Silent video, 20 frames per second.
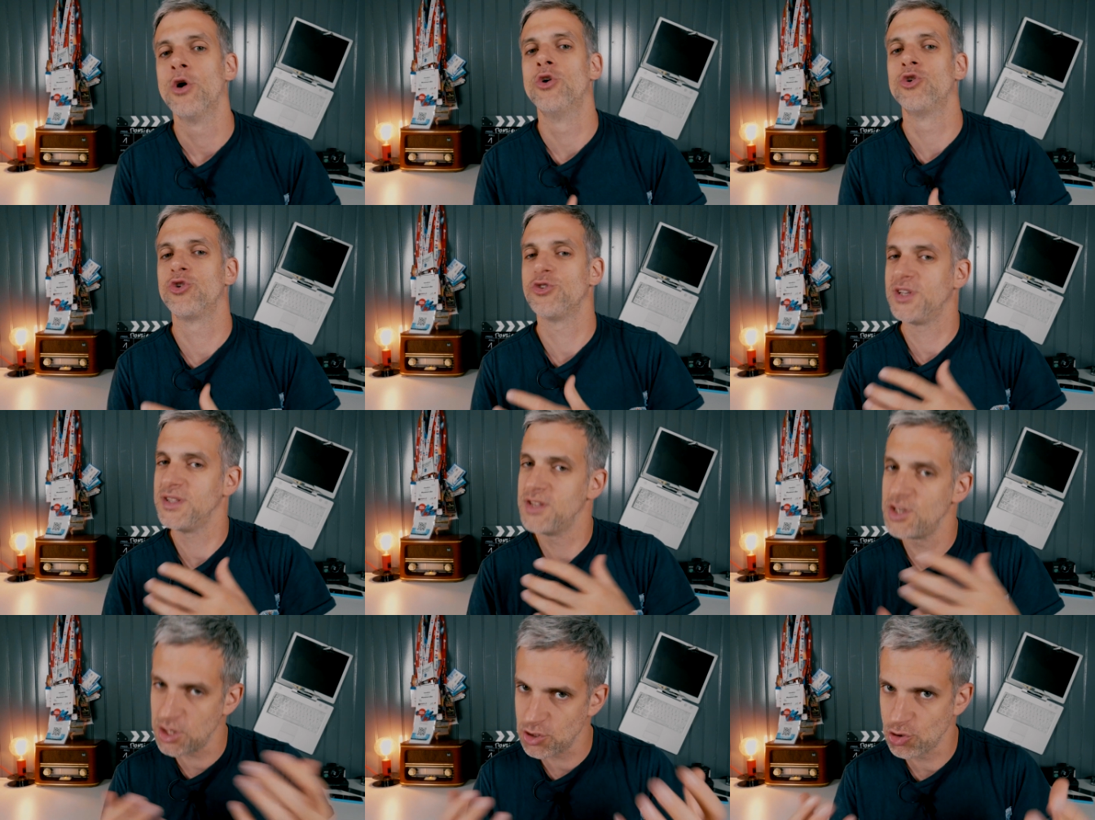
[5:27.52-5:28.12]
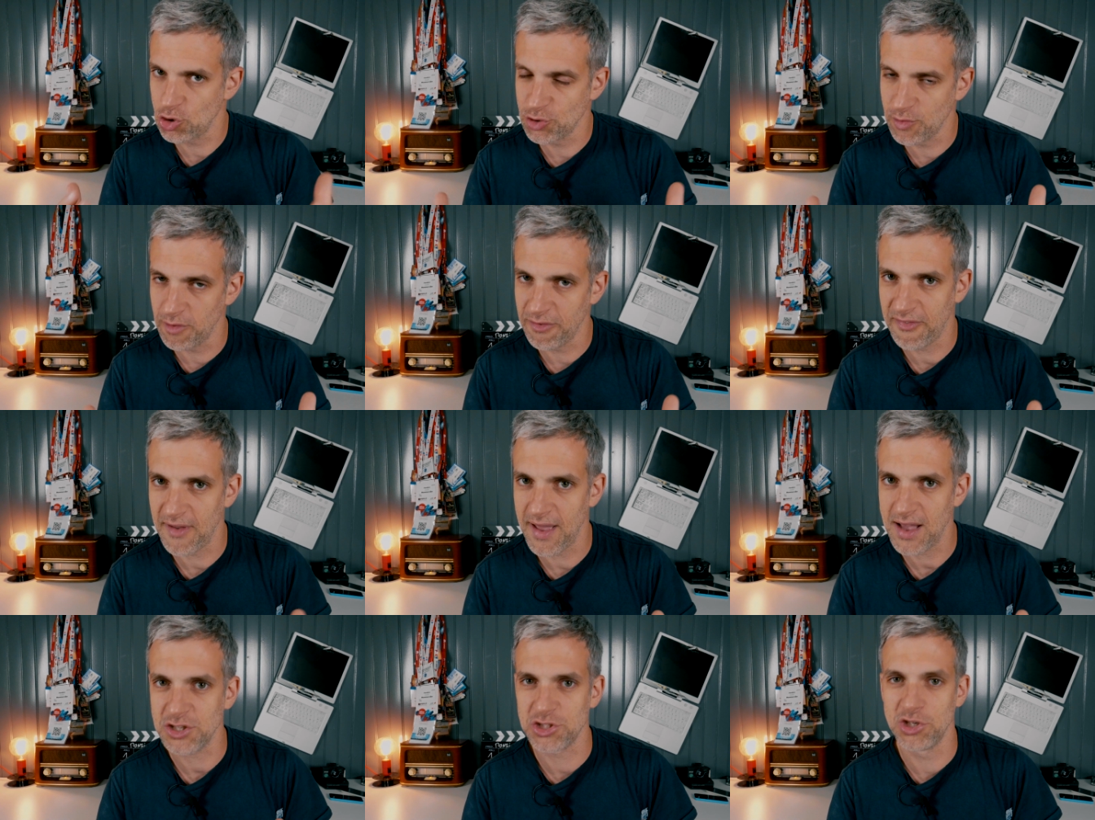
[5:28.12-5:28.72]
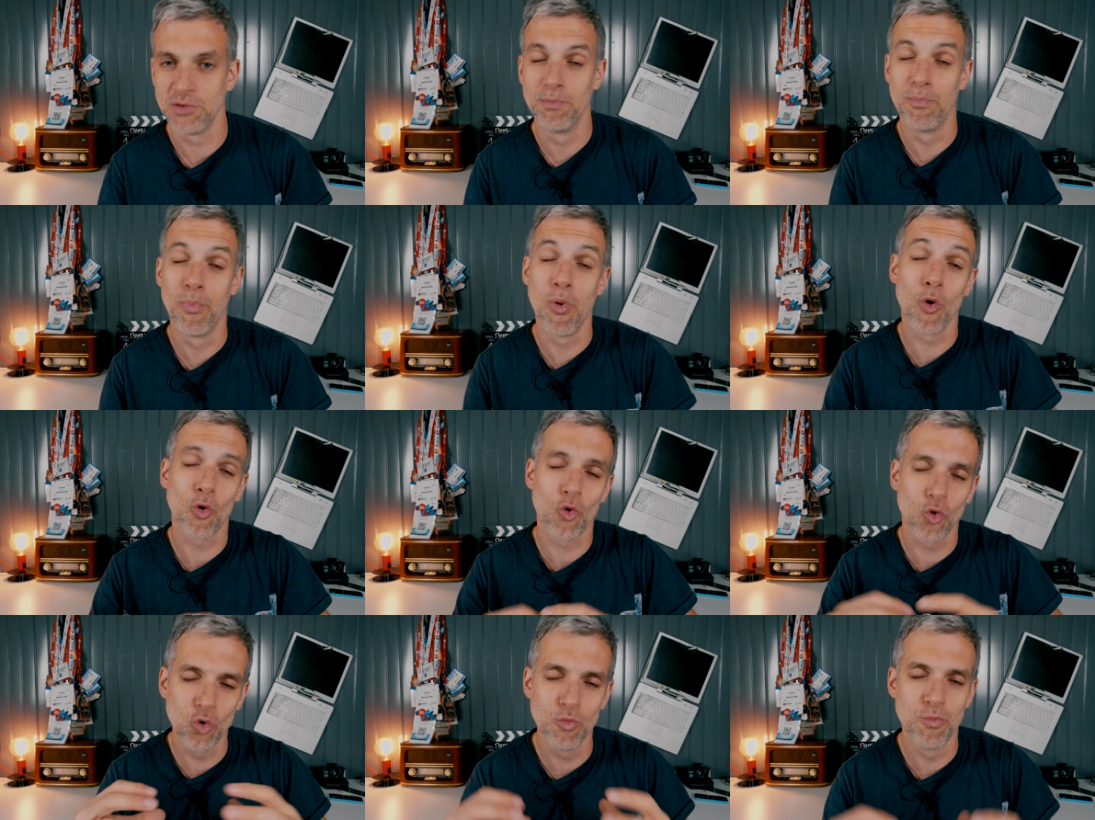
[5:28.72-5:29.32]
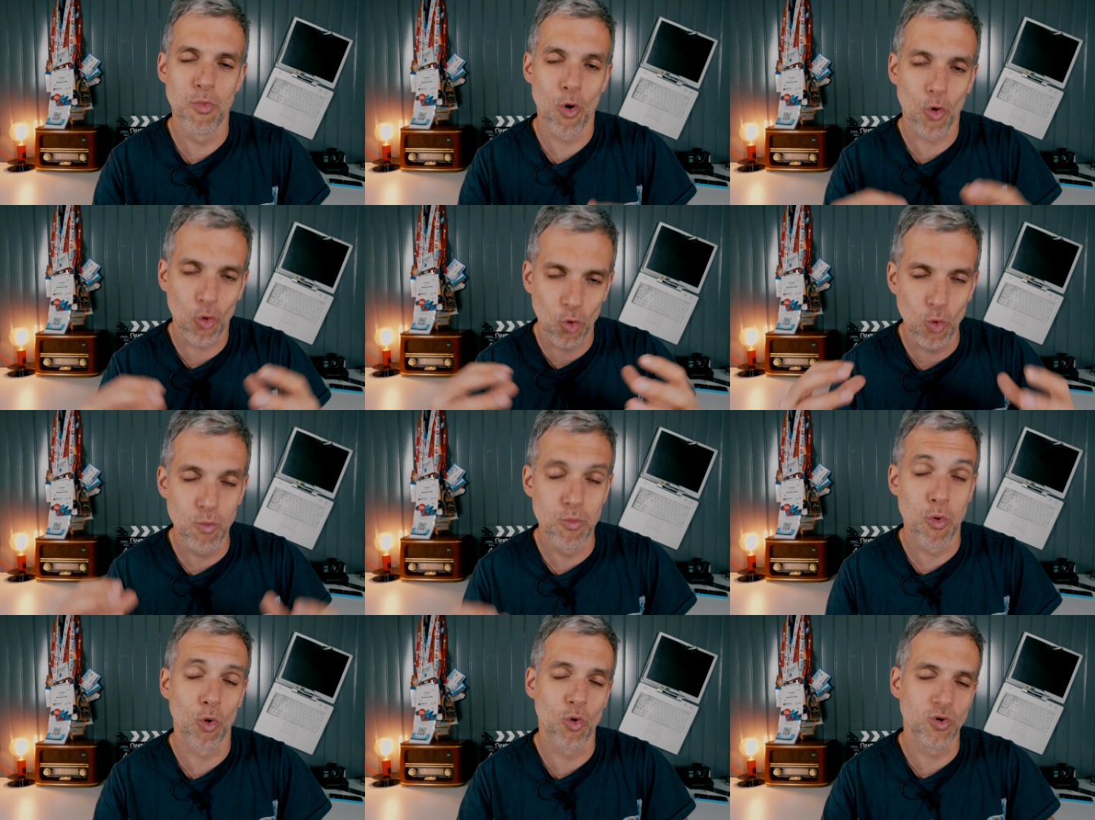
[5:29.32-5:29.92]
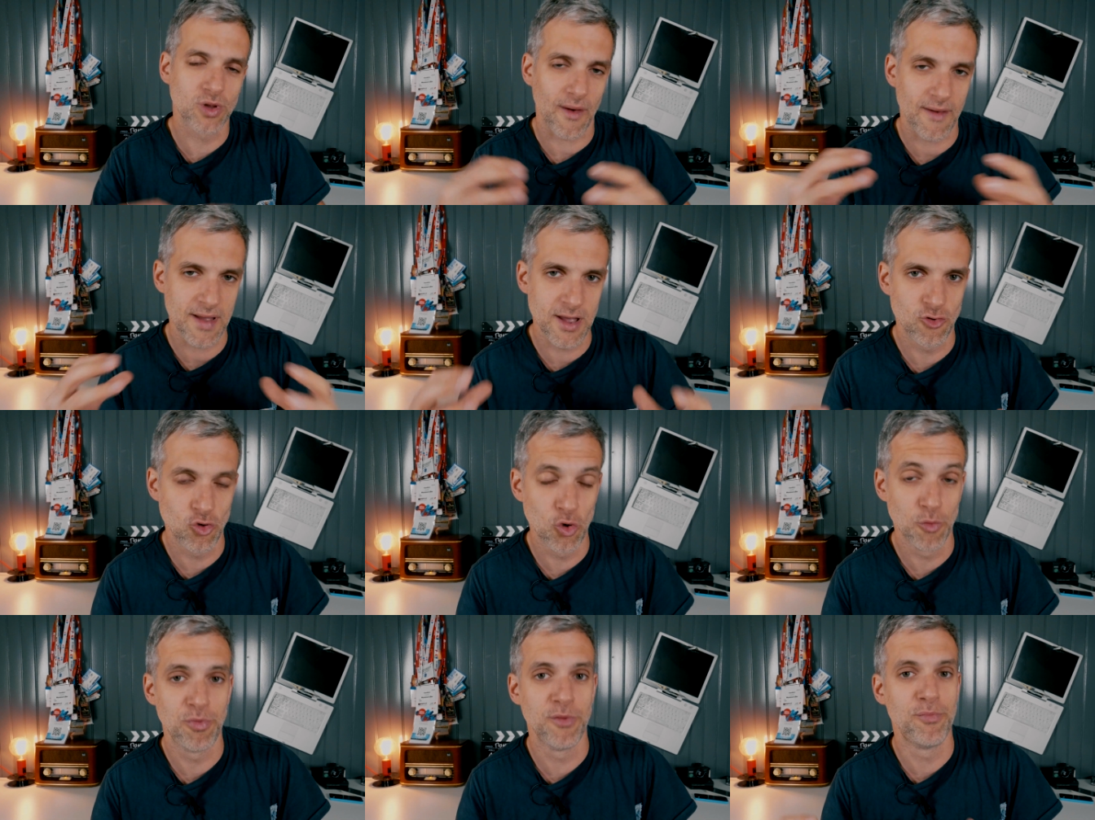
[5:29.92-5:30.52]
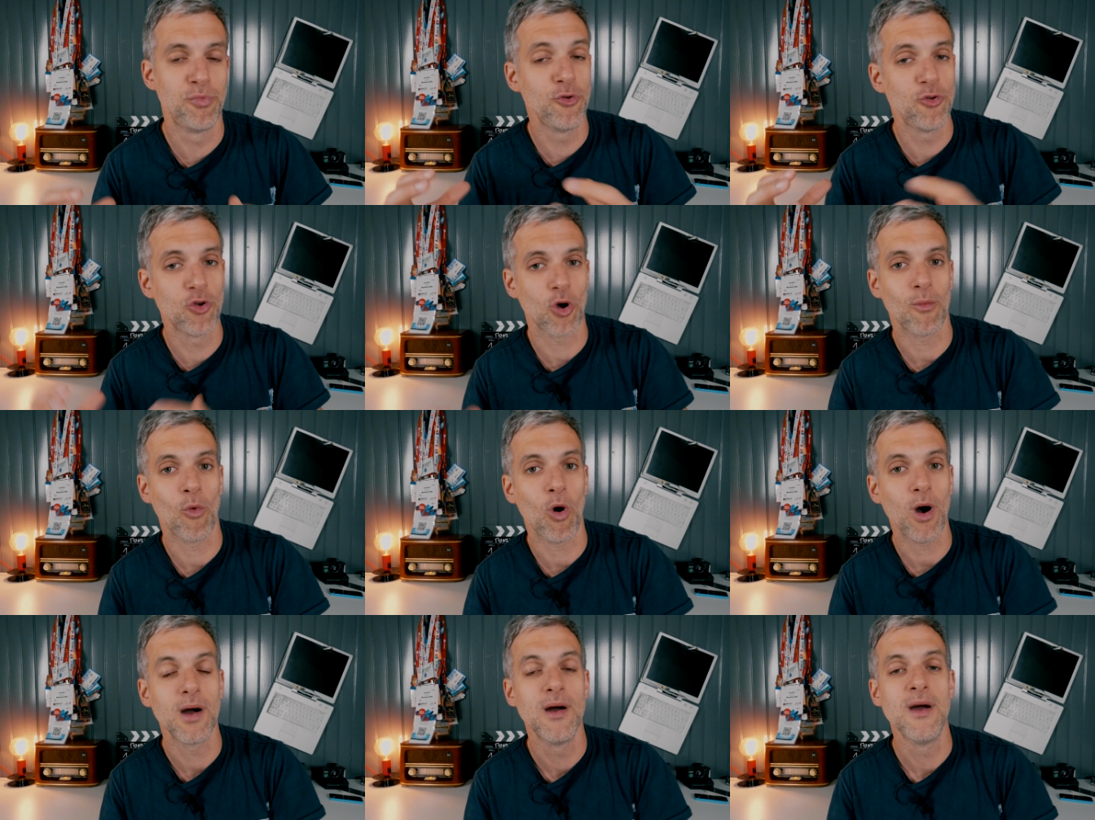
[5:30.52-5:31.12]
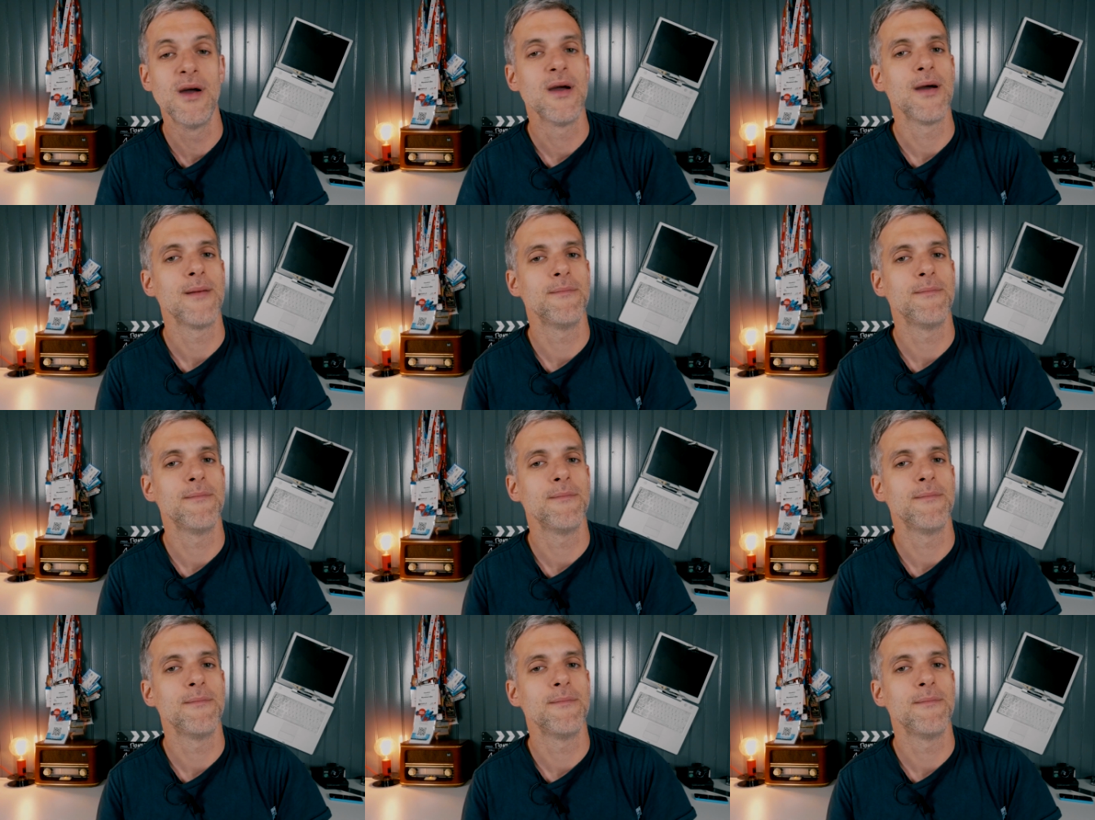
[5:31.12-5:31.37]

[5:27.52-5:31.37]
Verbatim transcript: Je sais déjà ce que je veux faire, j'ai beaucoup, beaucoup, beaucoup travaillé dessus depuis plusieurs mois,